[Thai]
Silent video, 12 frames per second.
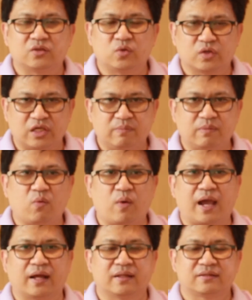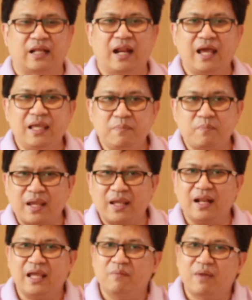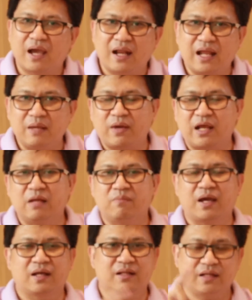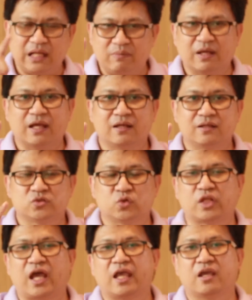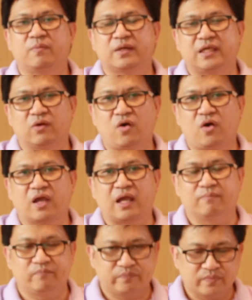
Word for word: ตุรกีมาวาง แต่ไล่ไปไล่มาไล่ไปไล่มาท่านเห็นไหมฮะสุดท้ายก็ไปเกี่ยวข้องกับ